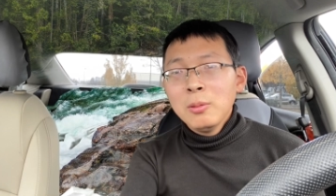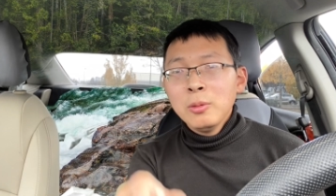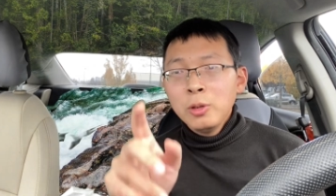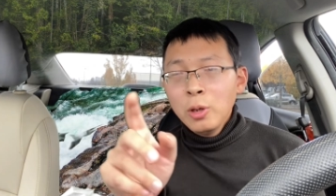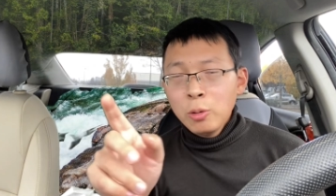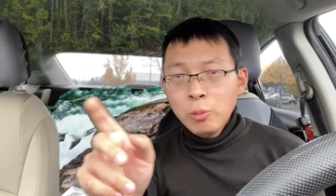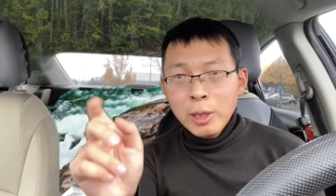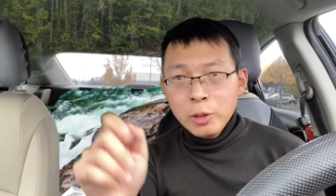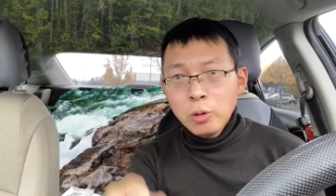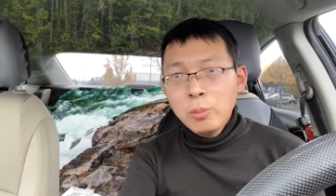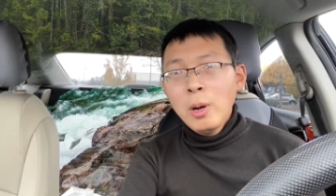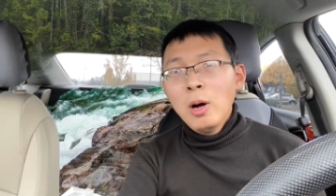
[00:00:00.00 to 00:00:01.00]
纽约
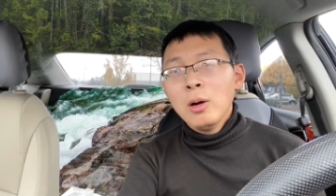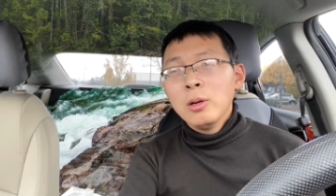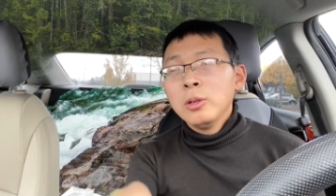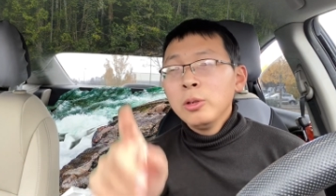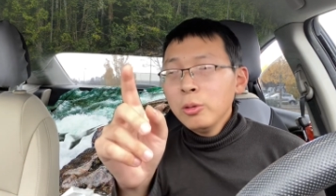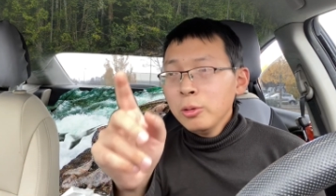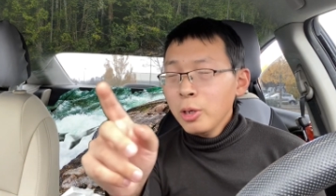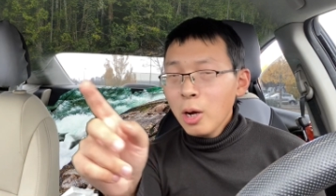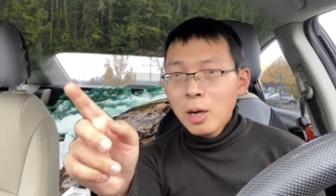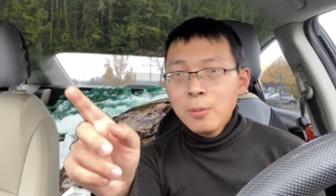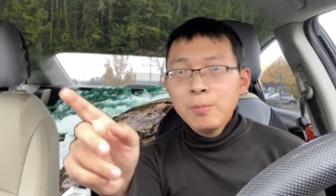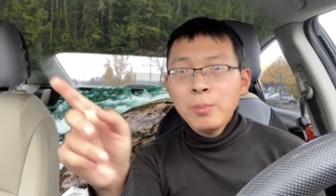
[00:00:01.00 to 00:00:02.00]
邮报 （New
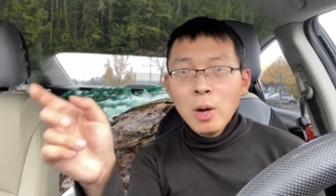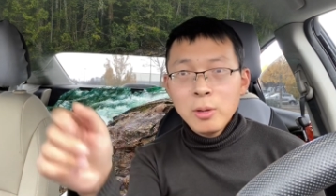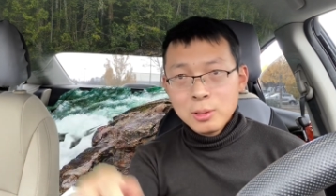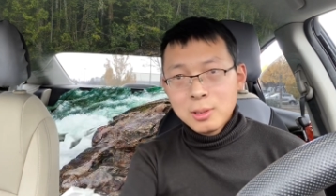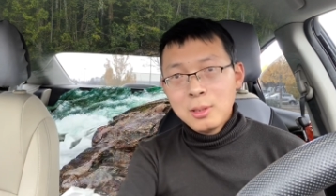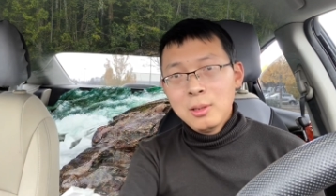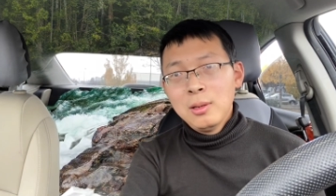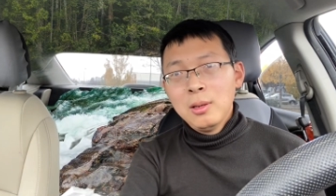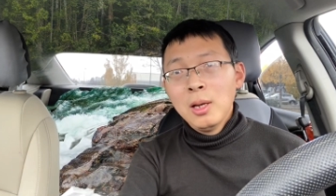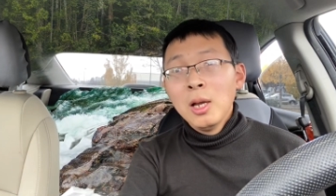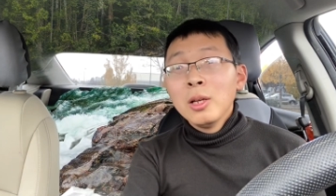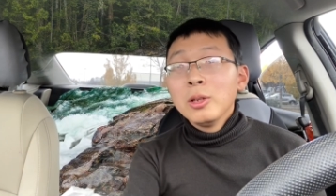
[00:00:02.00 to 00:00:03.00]
York Post），
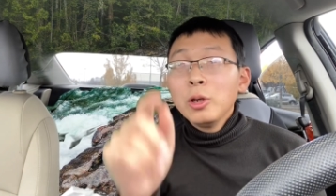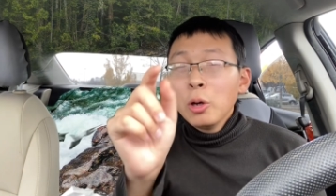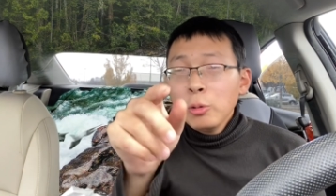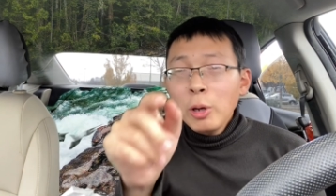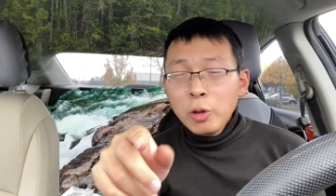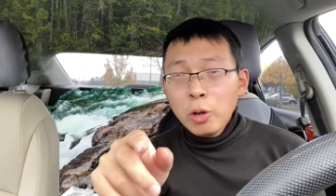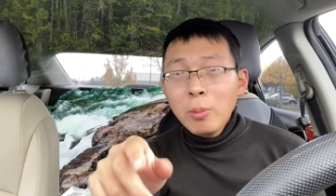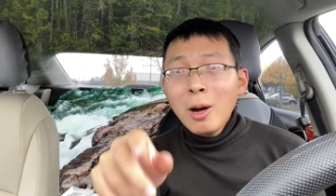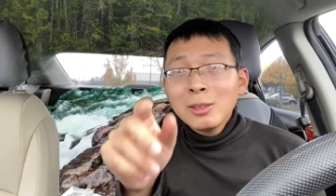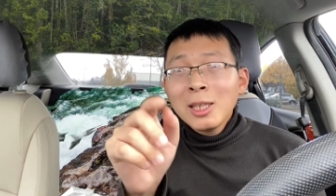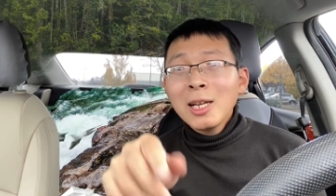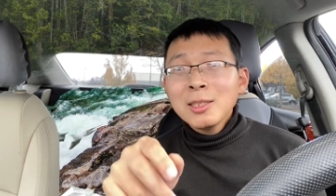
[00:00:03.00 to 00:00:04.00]
纽约邮
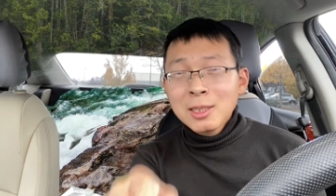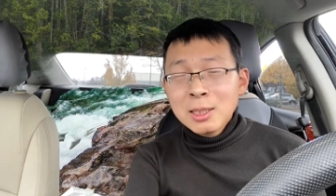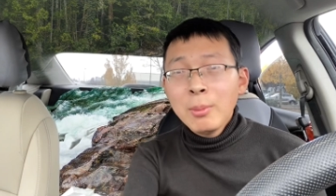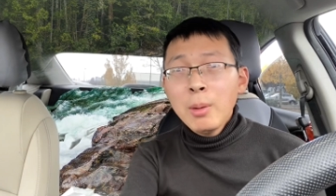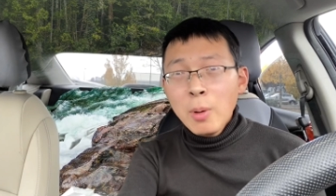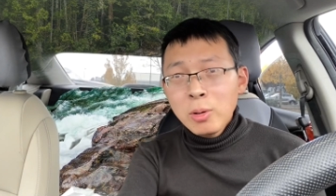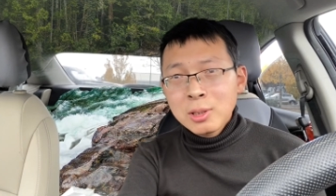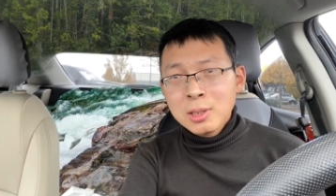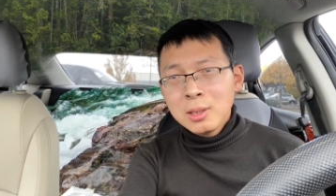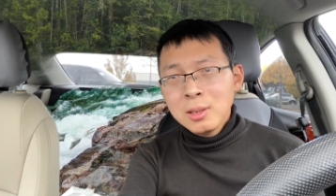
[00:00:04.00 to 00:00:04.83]
报它是什么报纸？